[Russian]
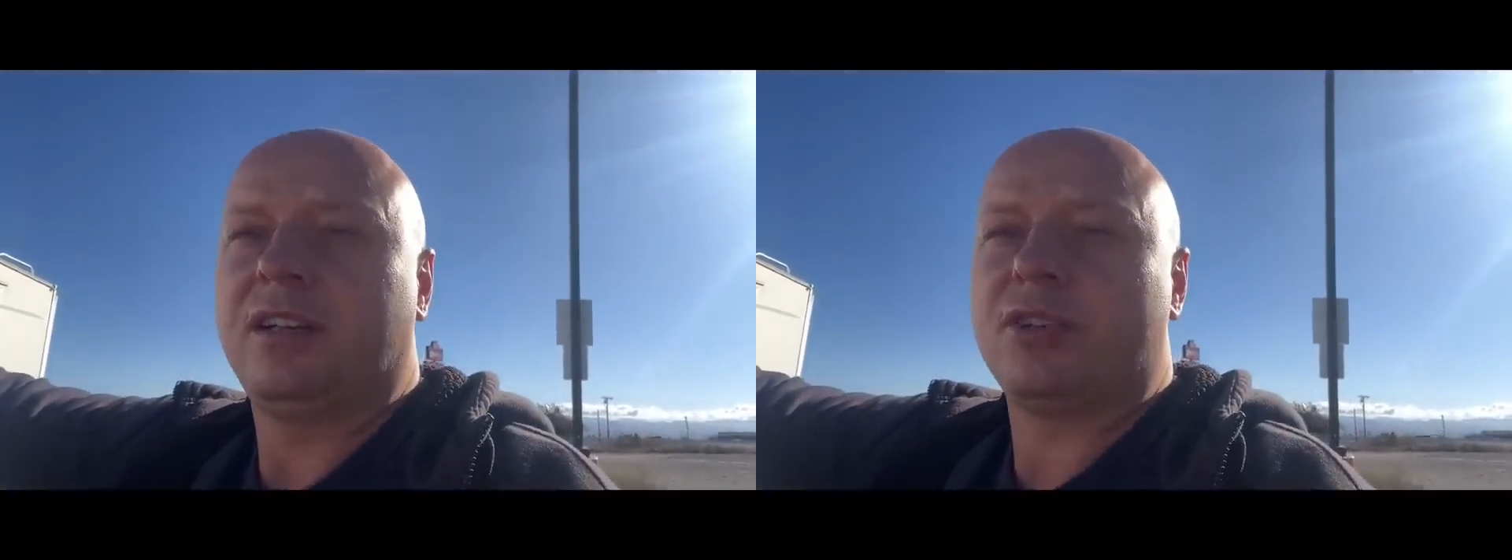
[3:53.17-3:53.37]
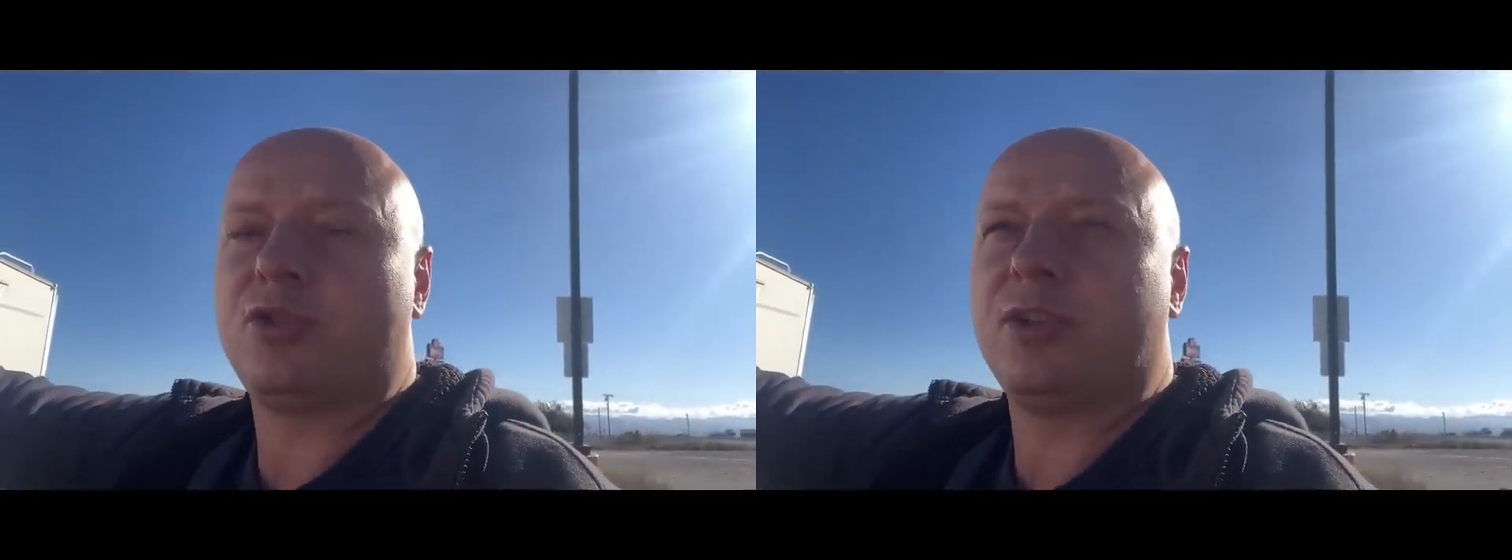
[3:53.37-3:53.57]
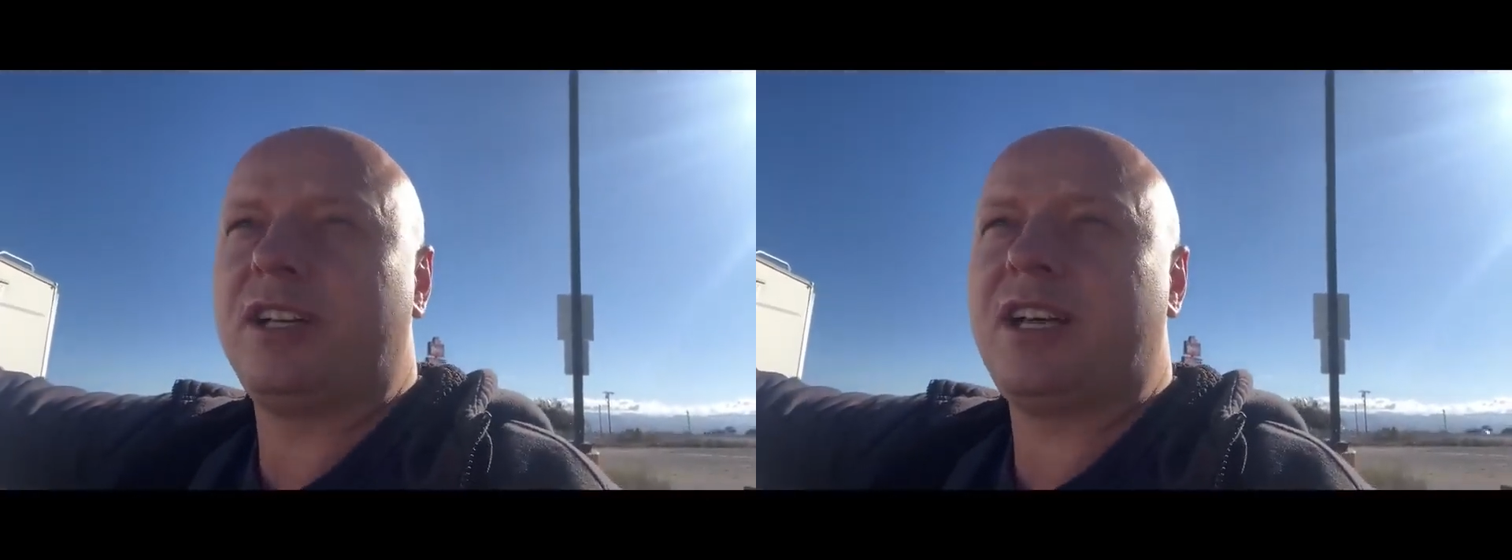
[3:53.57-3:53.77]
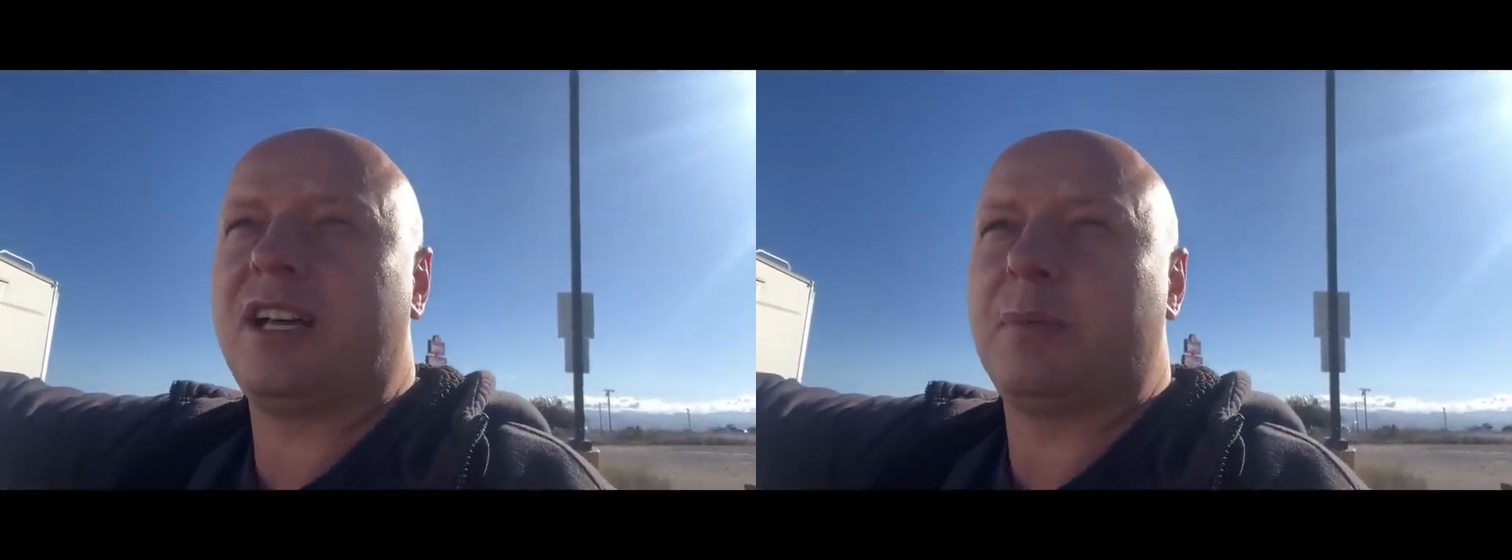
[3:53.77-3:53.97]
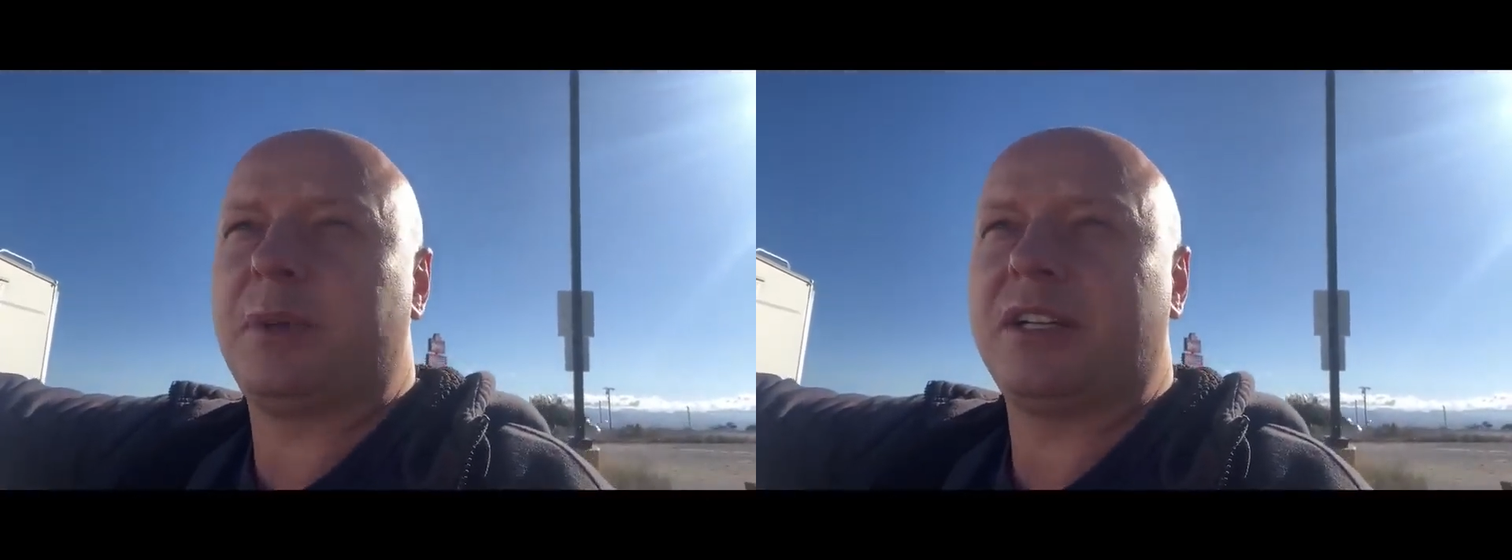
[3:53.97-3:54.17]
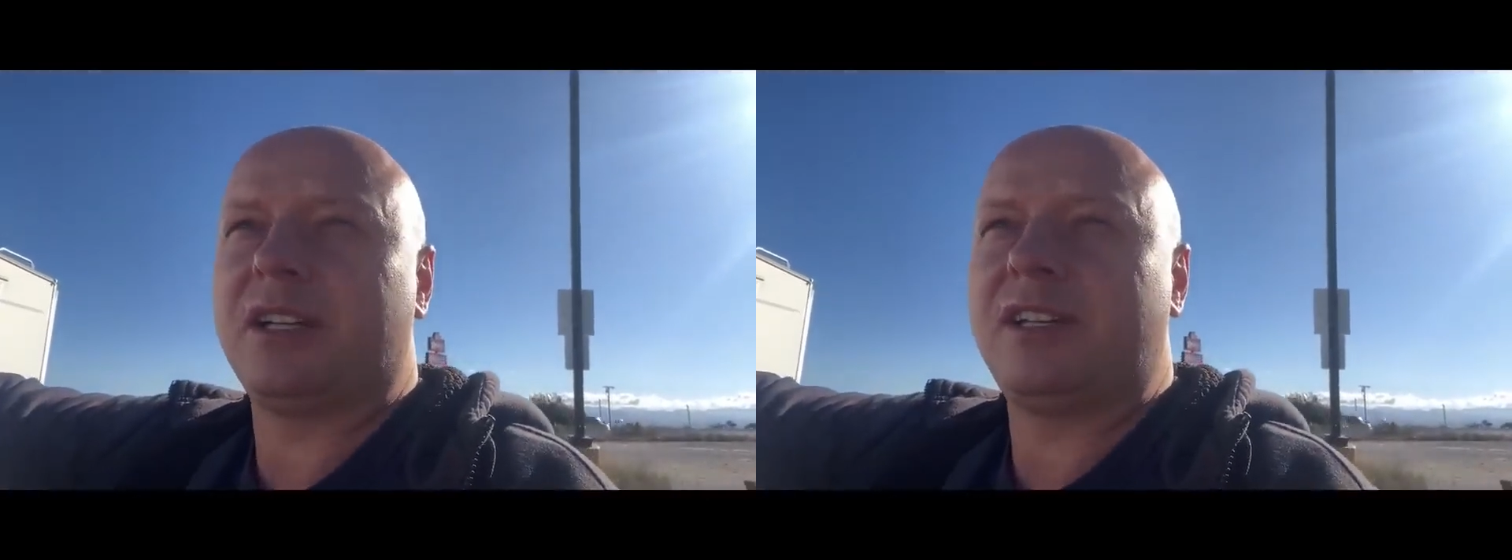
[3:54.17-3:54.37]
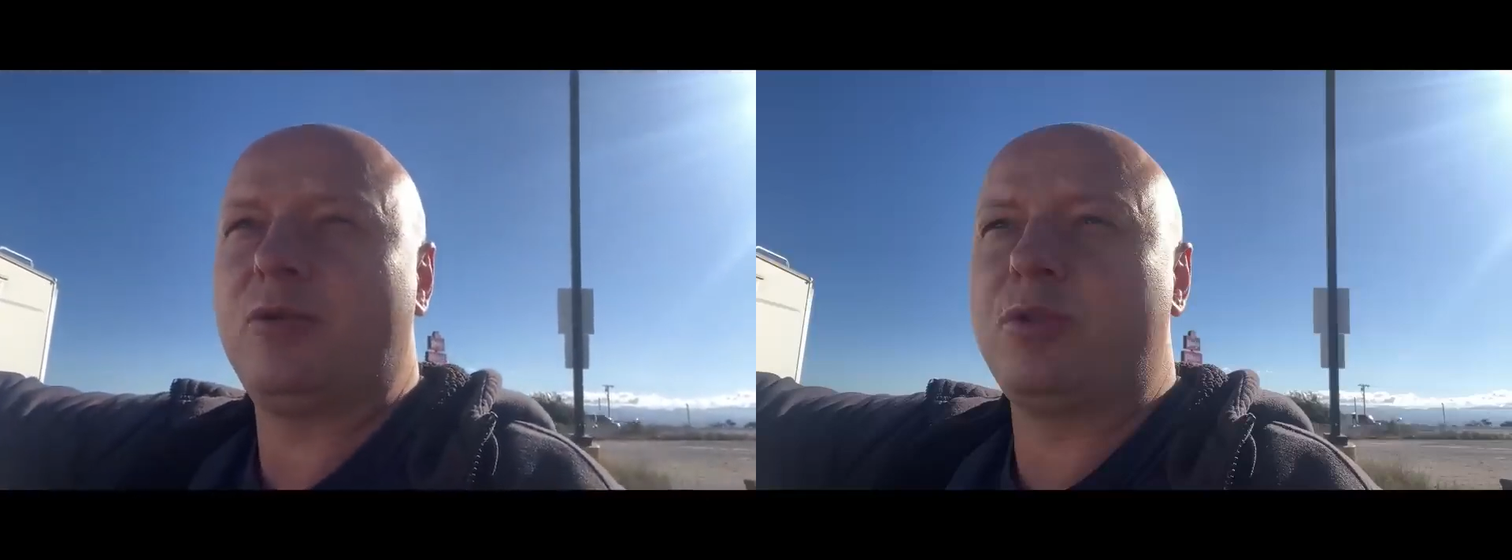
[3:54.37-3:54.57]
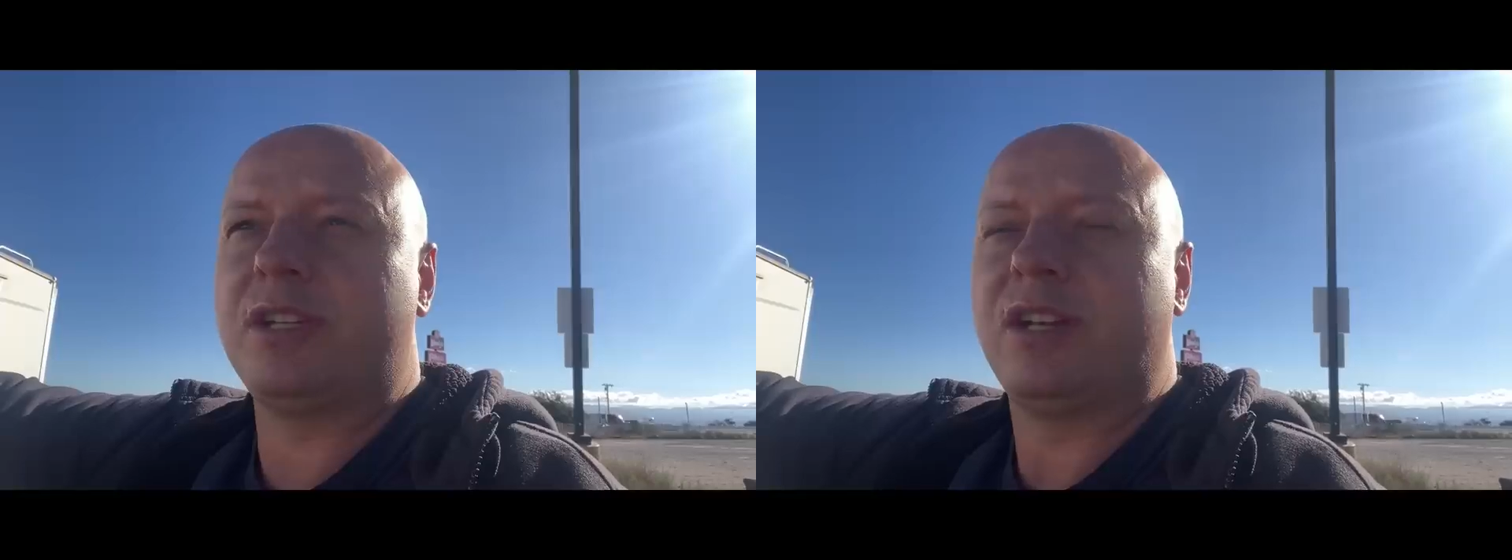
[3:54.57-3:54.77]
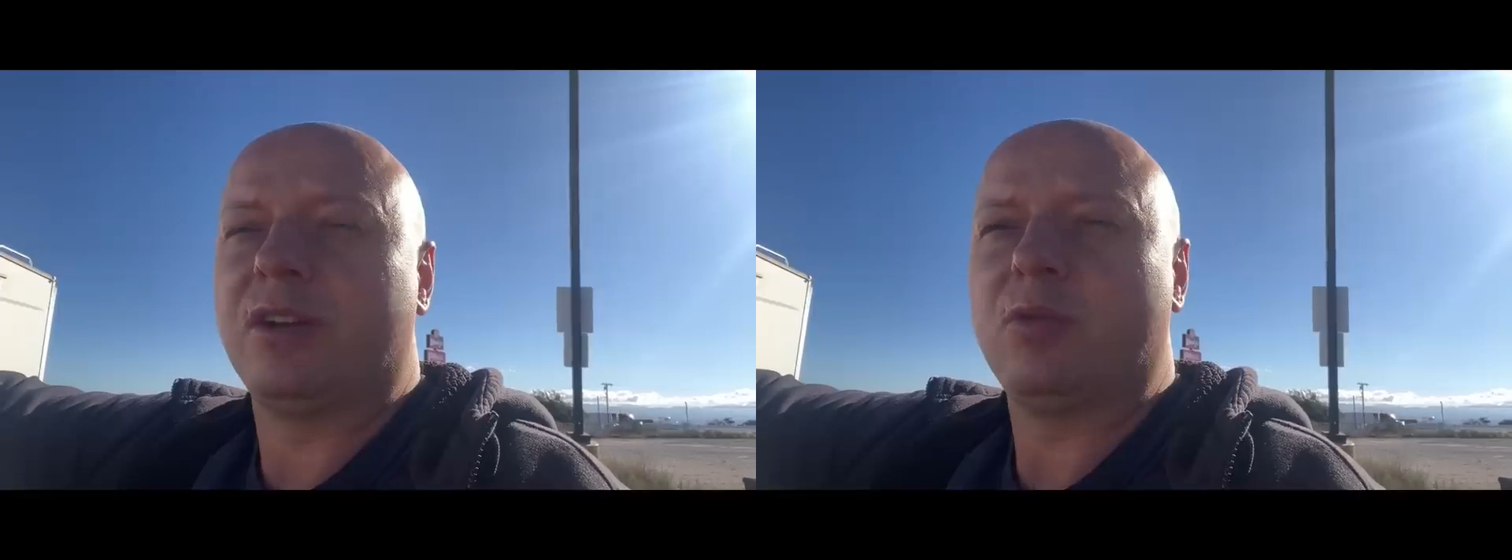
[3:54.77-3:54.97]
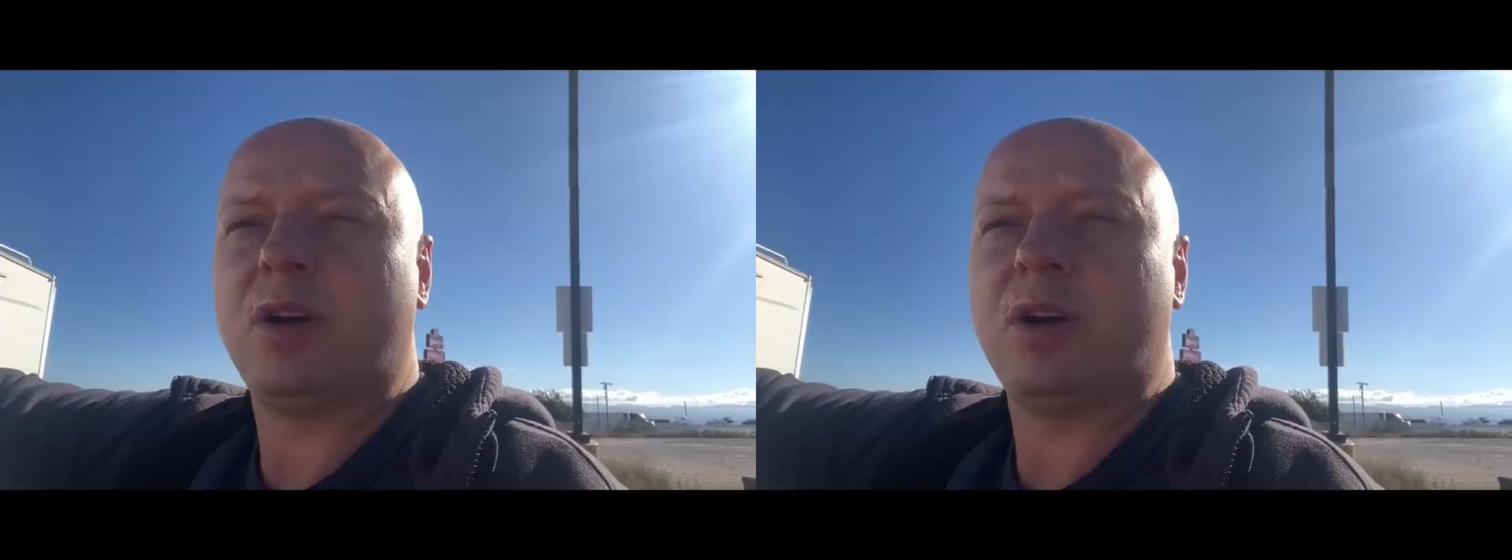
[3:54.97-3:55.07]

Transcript: Так что не надо питать иллюзий.